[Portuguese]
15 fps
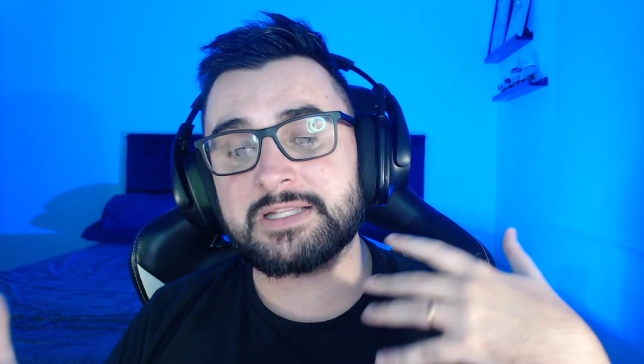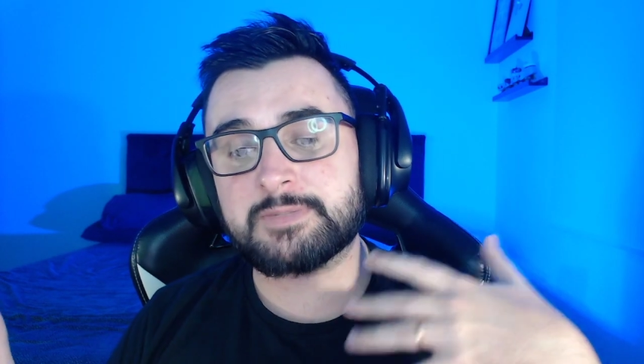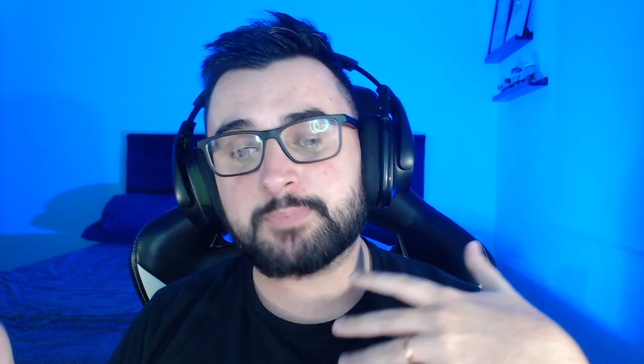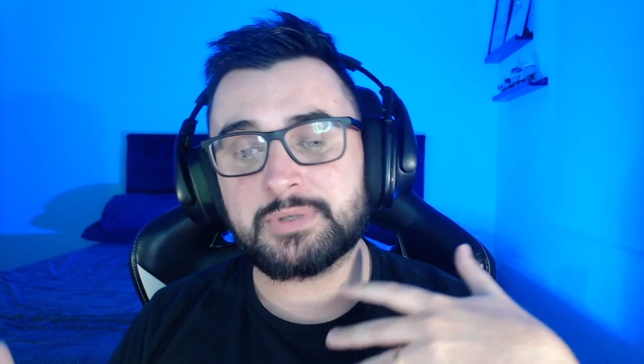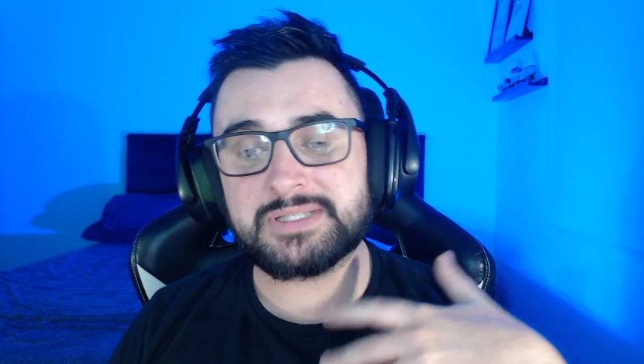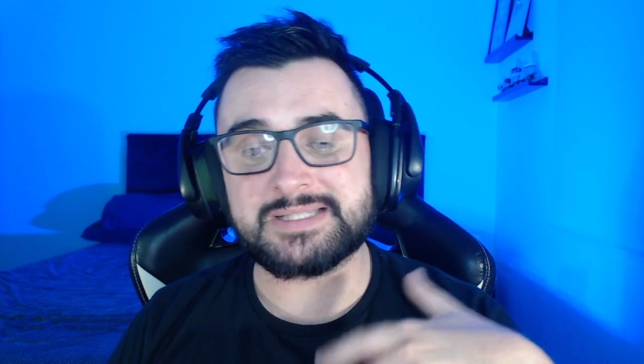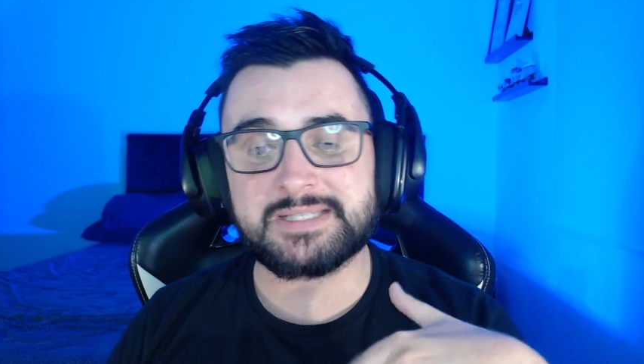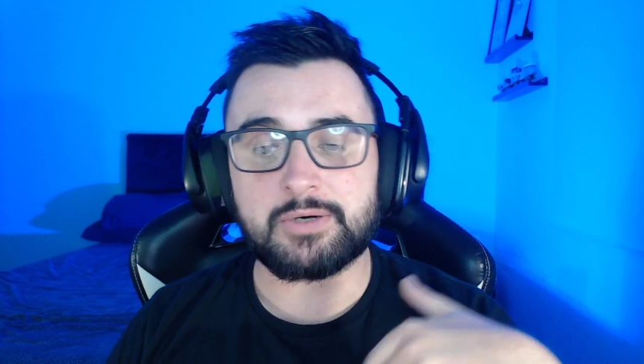
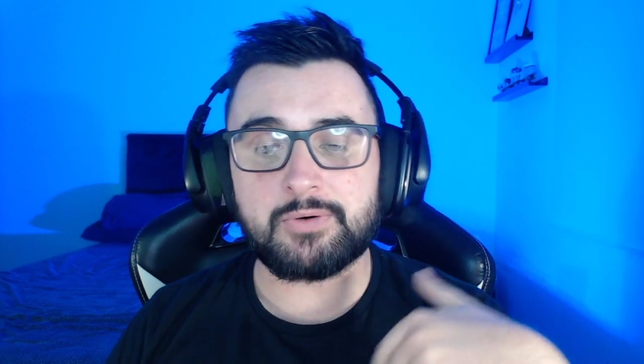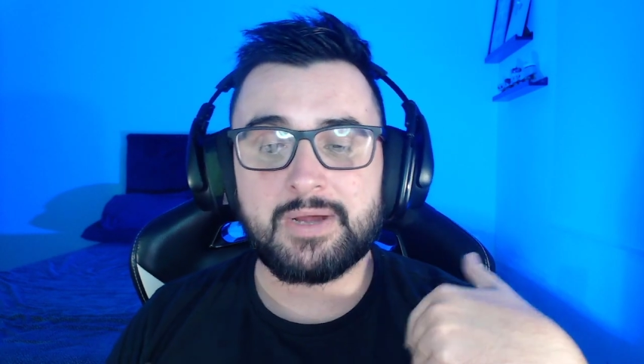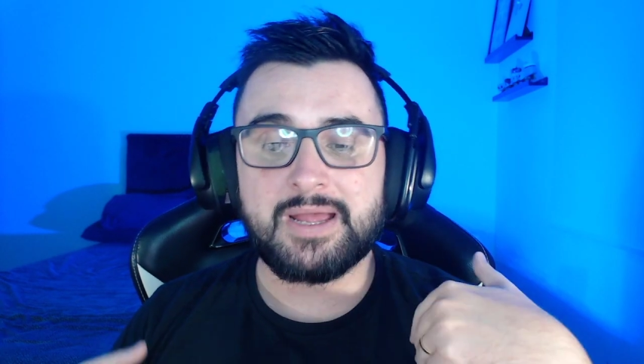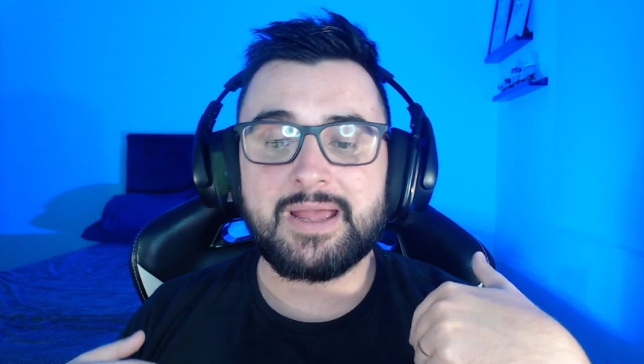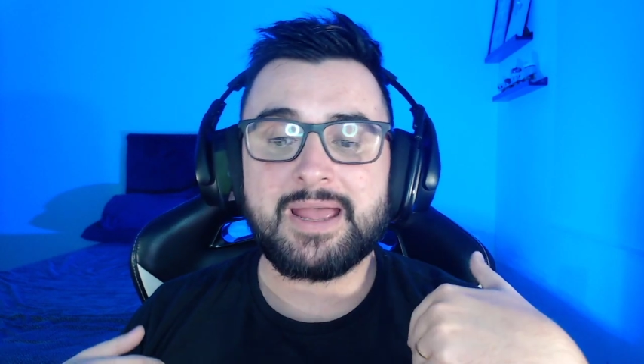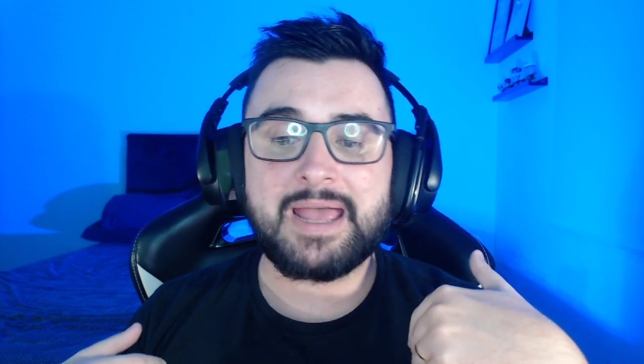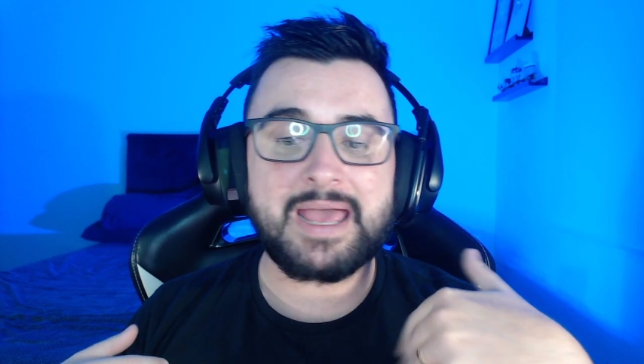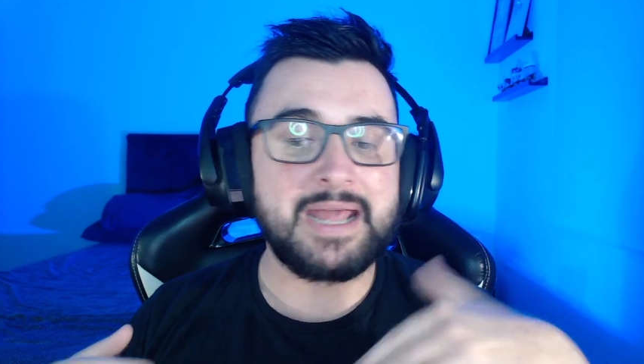disposição
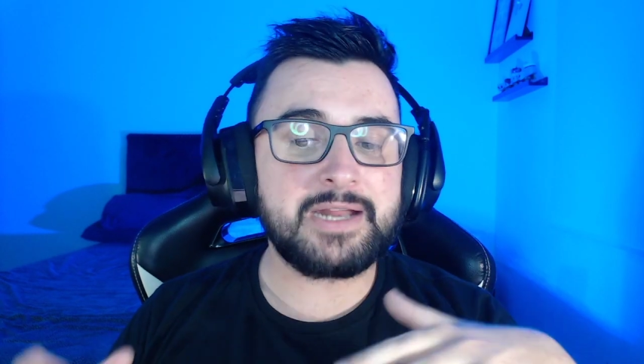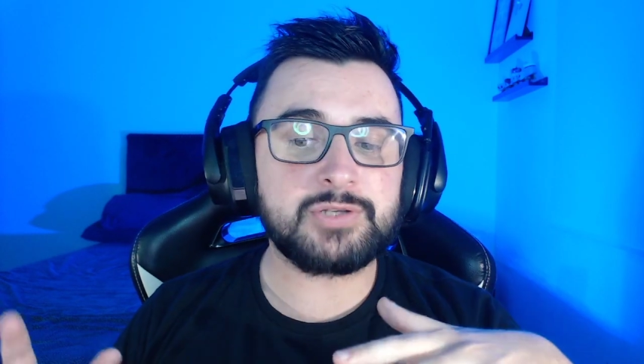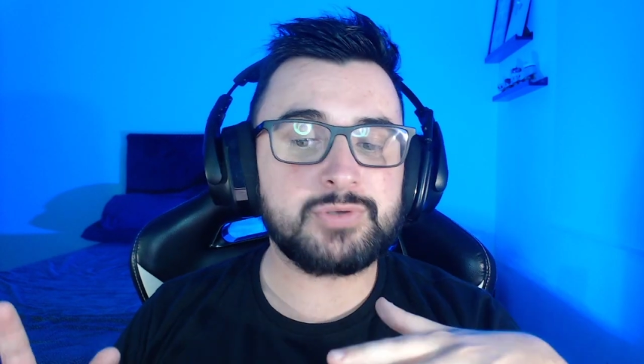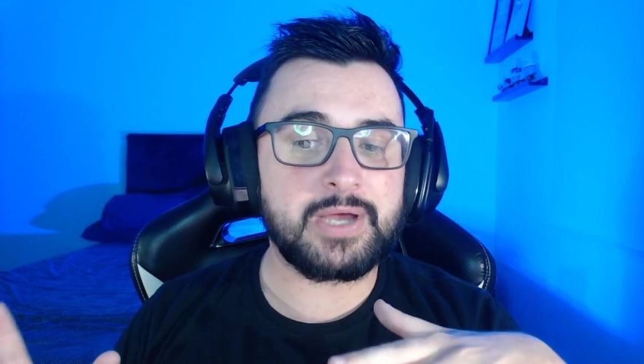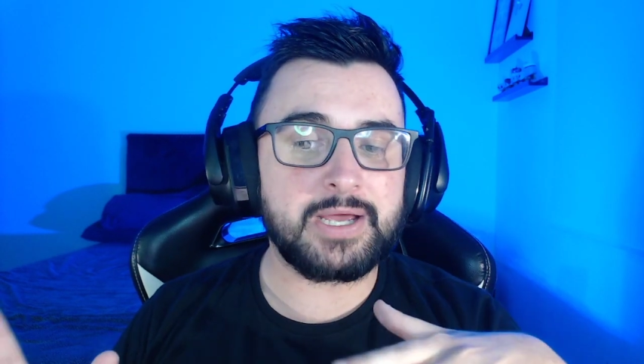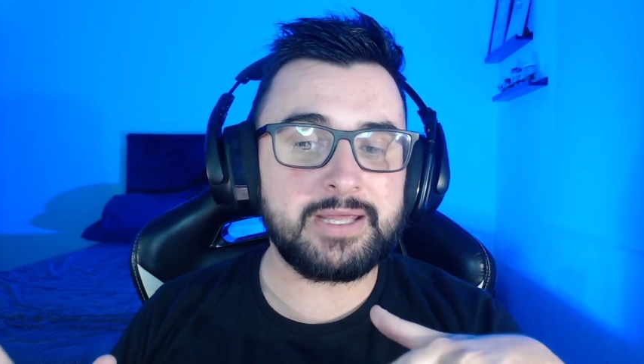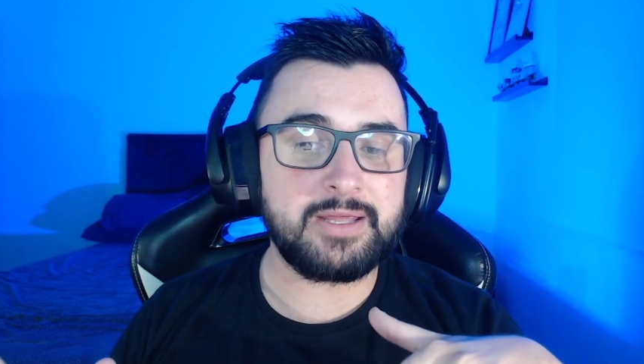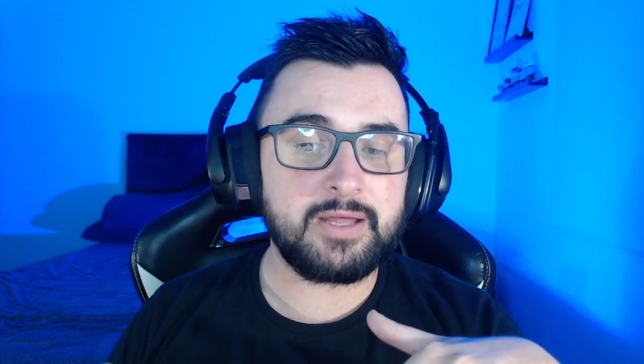era
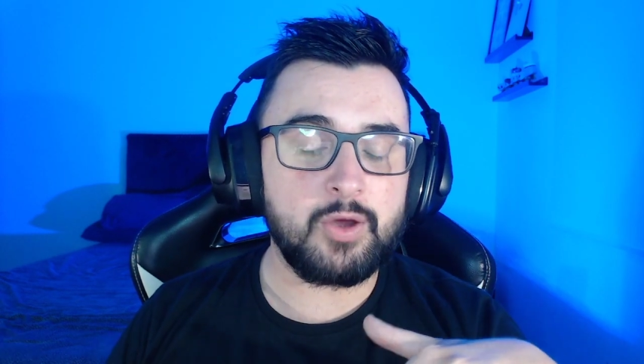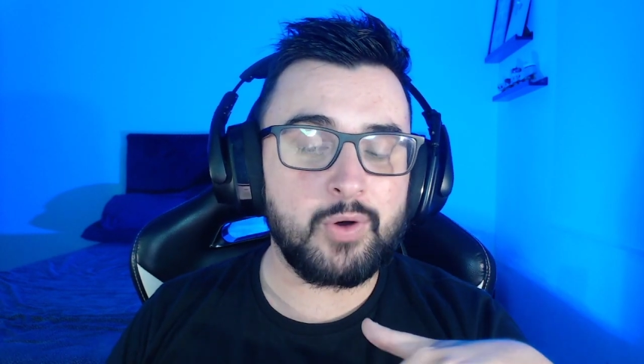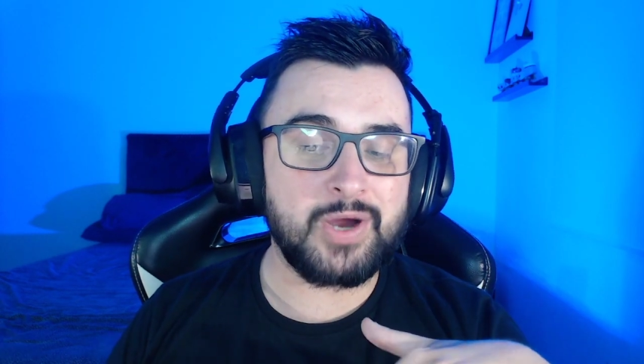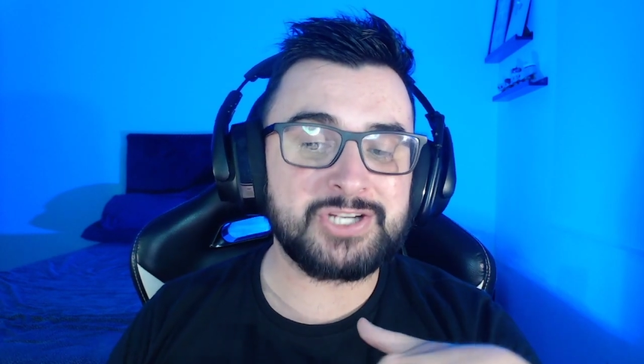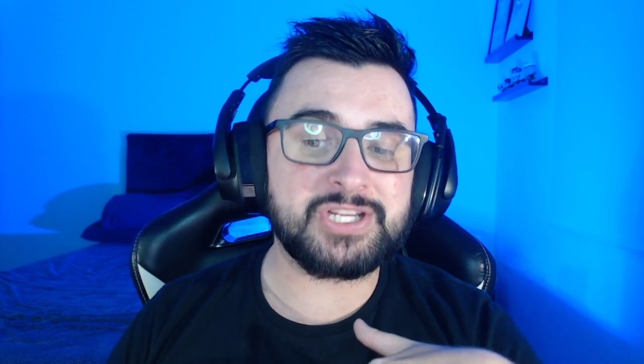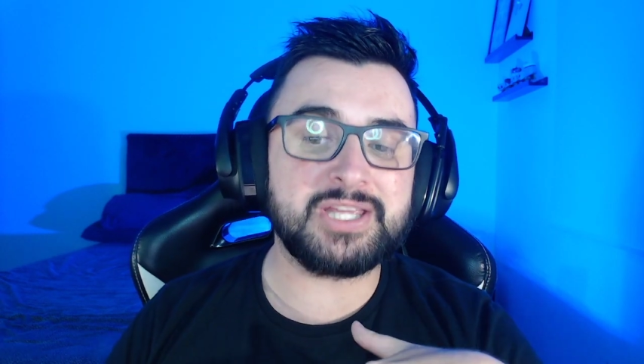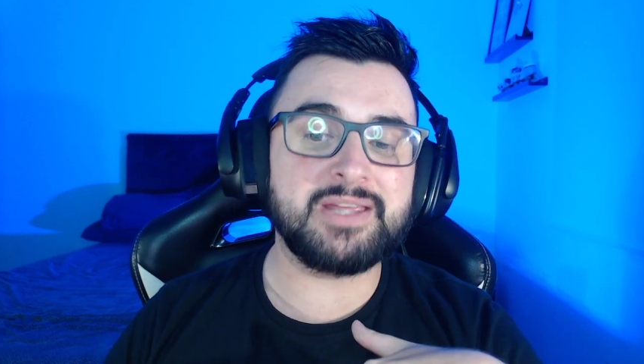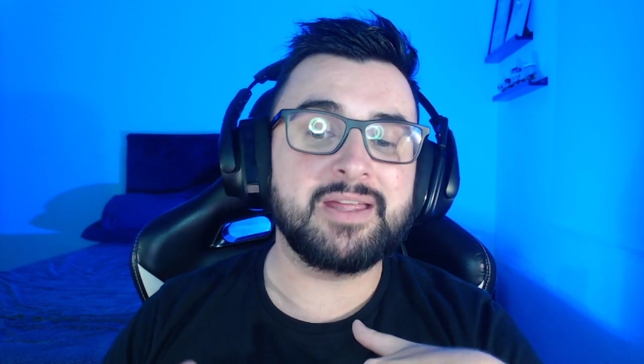isso aí. Eu
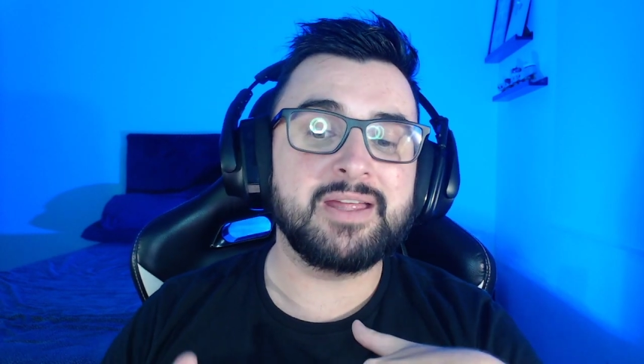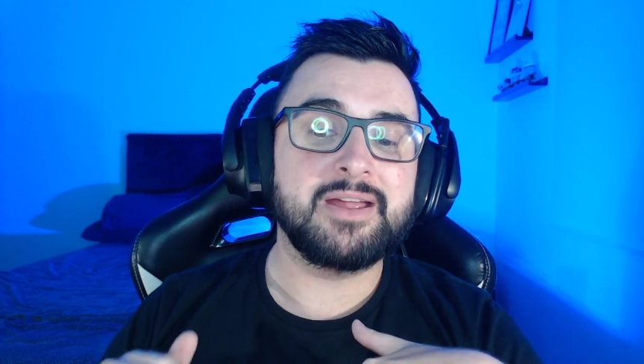acho que